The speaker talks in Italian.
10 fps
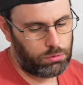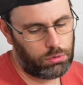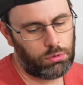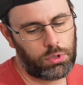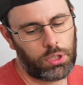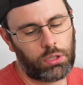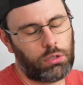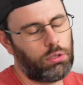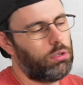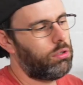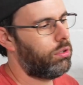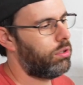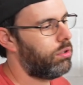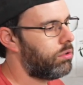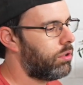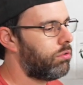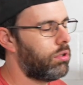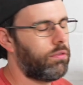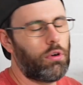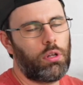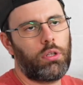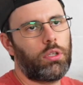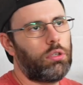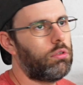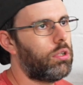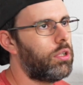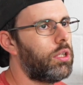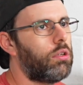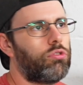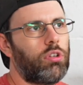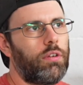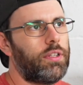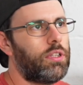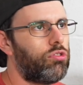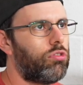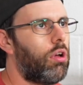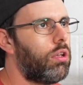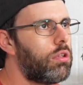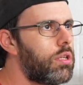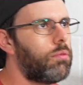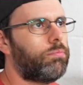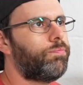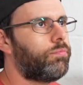lo dico, lo dico una volta, lo ridico, se avete i soldi,